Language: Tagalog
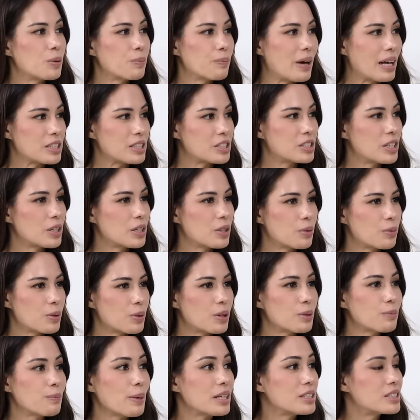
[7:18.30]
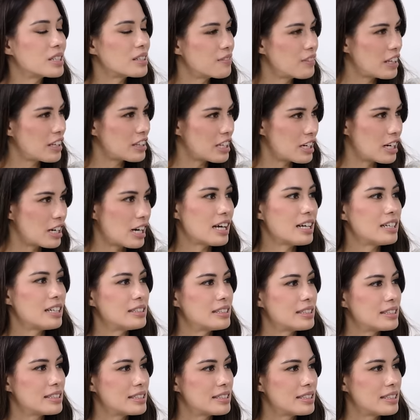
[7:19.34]
ko nung batch na yun, we're all pageant
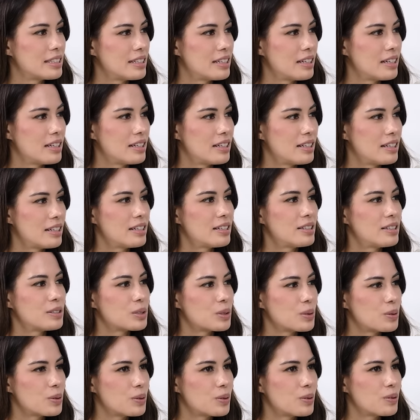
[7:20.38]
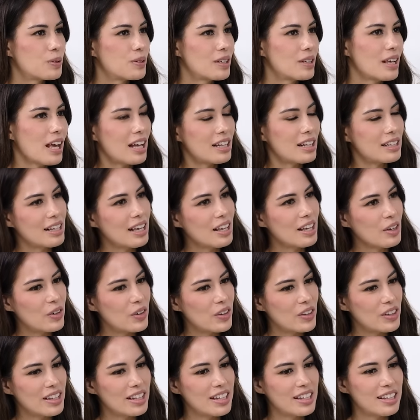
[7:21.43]
veterans. Uh-uh. So, yan,
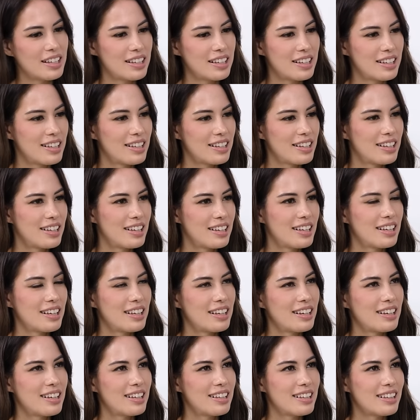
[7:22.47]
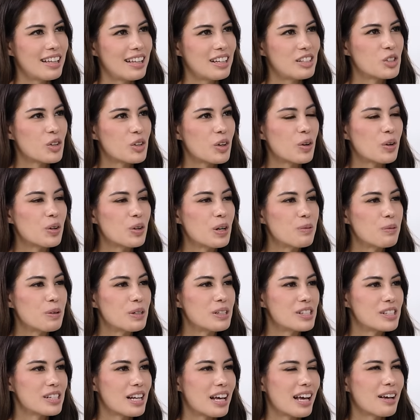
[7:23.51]
ngayon, na-enjoy ko
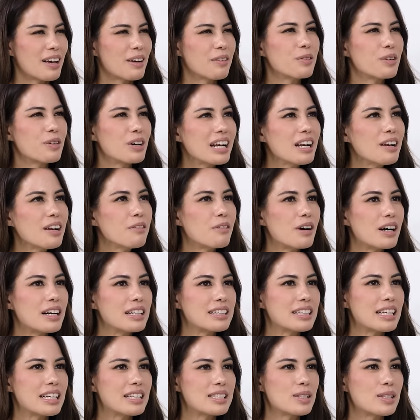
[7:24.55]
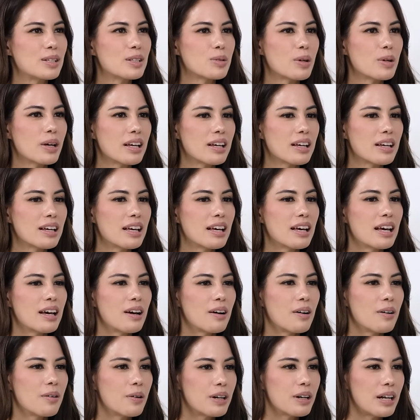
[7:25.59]
naman siya. I really wanted, so that's why
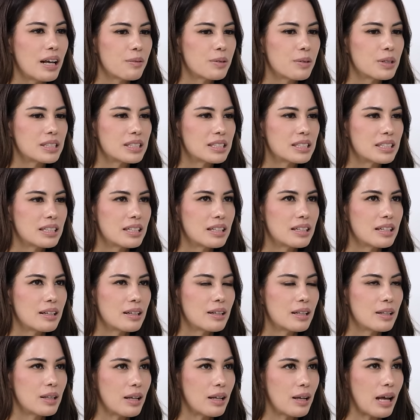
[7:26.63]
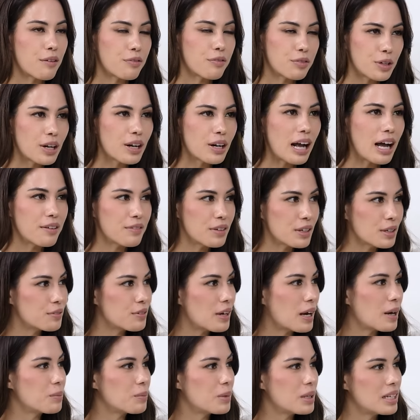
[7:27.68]
when I was, after having
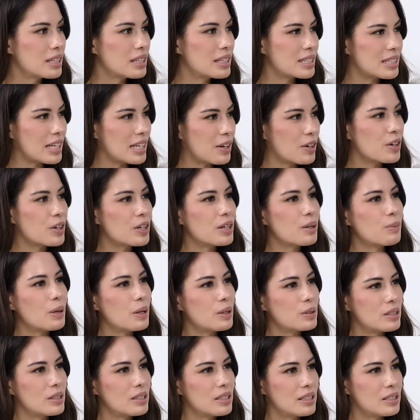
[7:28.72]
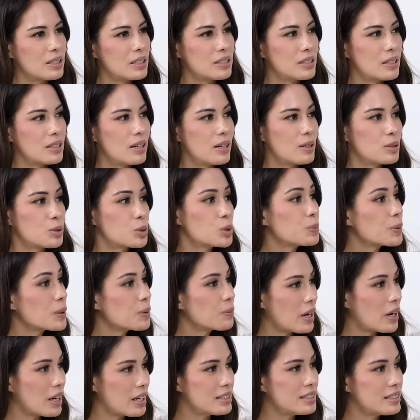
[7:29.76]
a family, tas I heard about the uh,
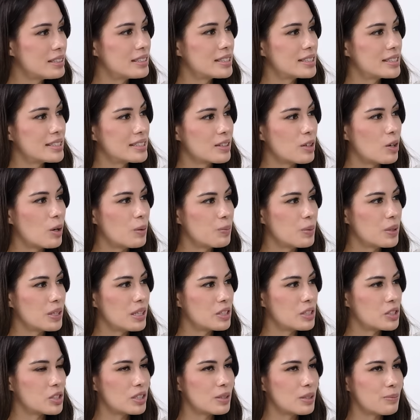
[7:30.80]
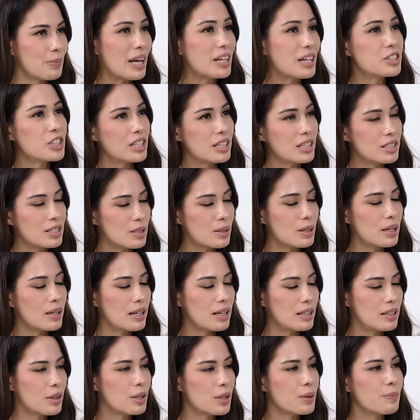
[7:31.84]
Super Buds competition, pageant,
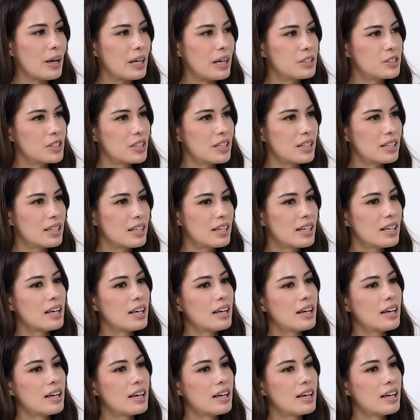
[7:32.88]
uh, another pageant,